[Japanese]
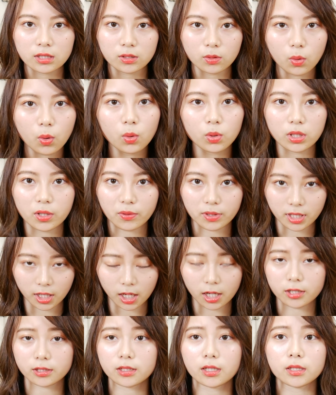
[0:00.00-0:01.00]
方ではな
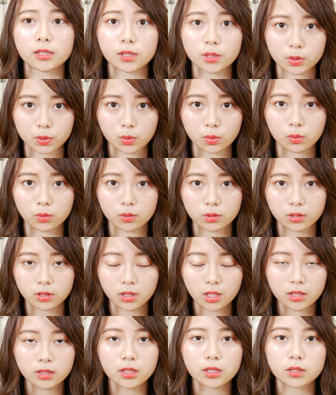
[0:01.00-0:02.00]
かったんですよ
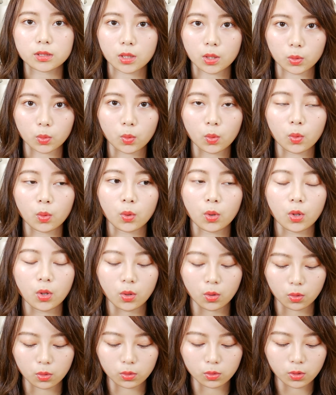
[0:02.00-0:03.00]
なんですけど
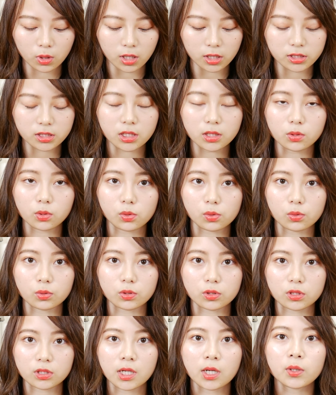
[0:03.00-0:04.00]
このアイシャドウを
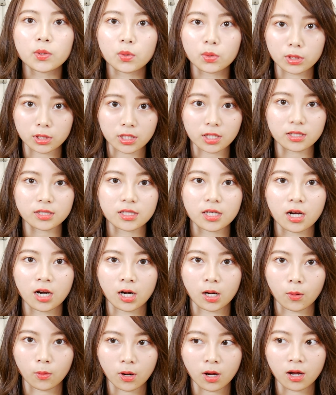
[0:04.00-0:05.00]
使うようになってか
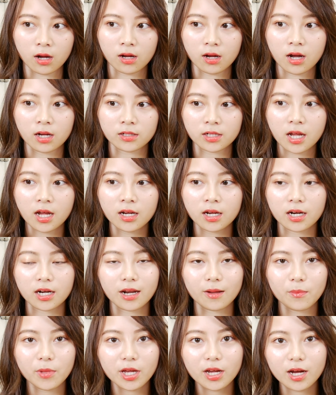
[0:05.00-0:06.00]
らはあなんか
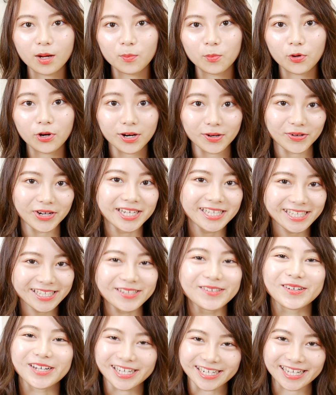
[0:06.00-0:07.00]
ラメ感も可愛い
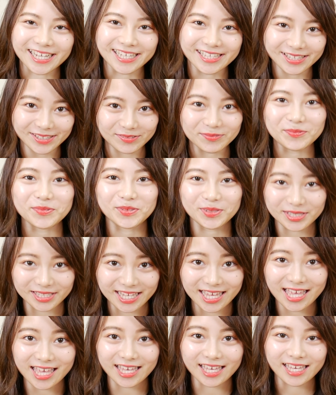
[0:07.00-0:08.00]
のかなって思っ
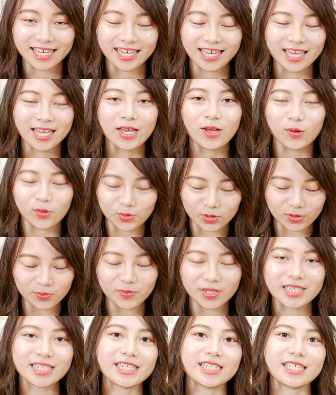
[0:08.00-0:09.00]
て本当に
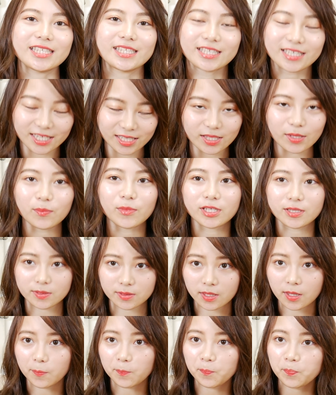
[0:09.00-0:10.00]
毎日使ってます
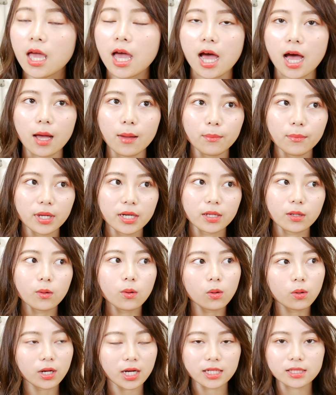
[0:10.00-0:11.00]
ねあんまり
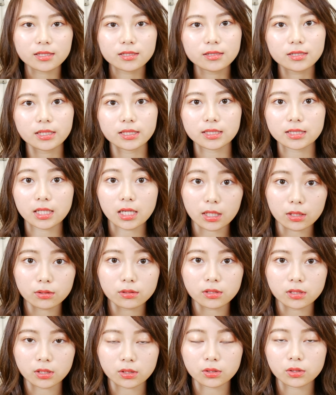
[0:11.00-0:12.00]
こうがっつりつけ
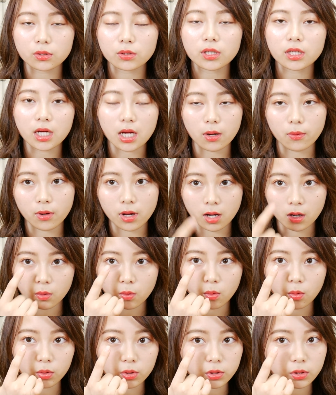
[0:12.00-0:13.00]
るっていうよりかは
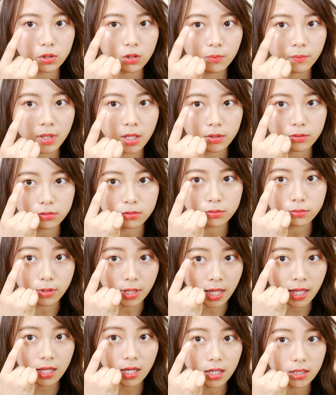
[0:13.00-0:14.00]
こう黒目
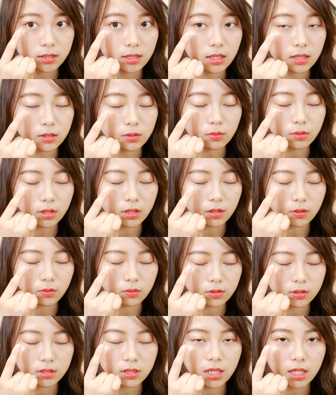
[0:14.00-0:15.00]
上あたりとかにこ
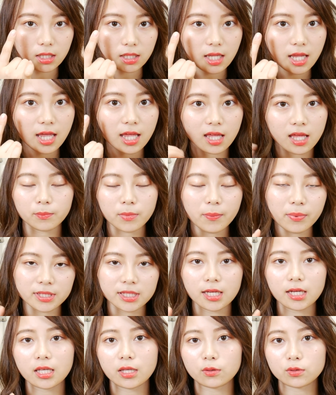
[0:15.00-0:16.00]
うつけてまば
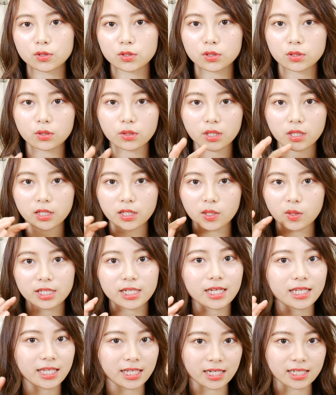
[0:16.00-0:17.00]
たきをする時に
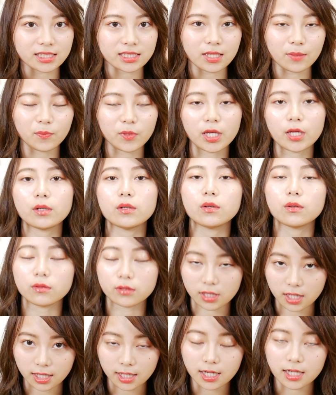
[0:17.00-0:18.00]
キラキラして見えるよう
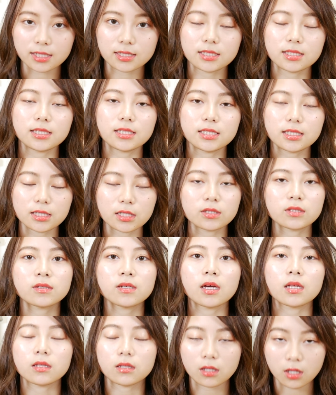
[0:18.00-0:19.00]
な感じにして
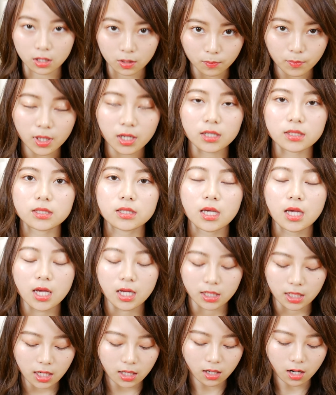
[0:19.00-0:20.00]
使っています
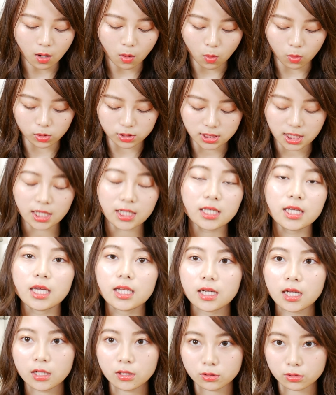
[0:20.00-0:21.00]
なんかこうさりげ
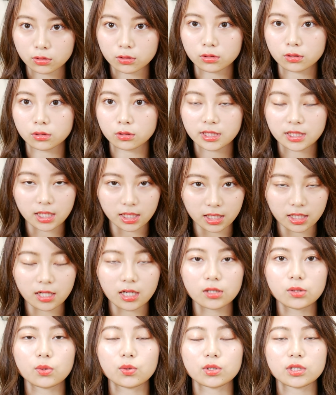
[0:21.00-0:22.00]
なく
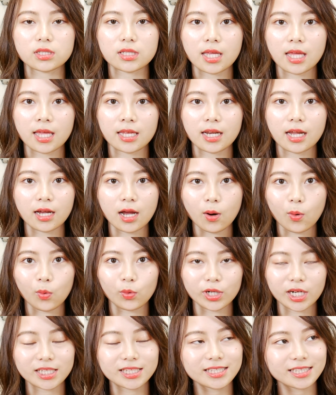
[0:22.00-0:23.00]
キラキラとしてなんかこ
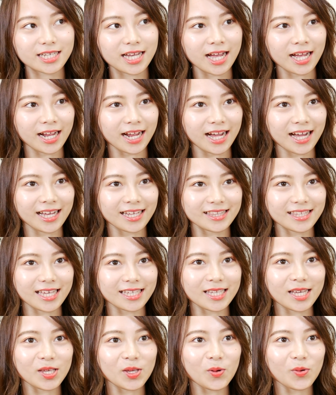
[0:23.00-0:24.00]
う夏感が
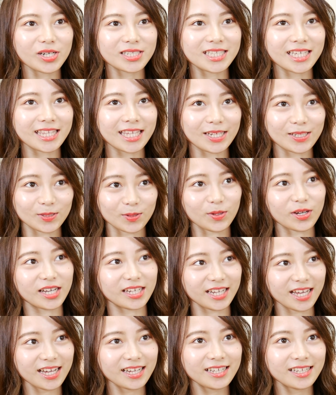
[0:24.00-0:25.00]
漂わせてるのか
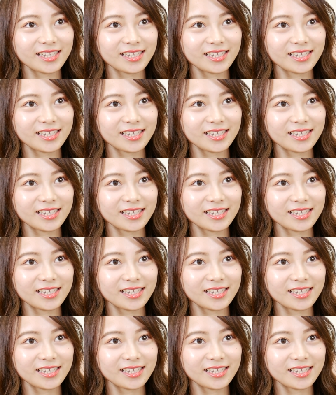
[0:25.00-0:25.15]
な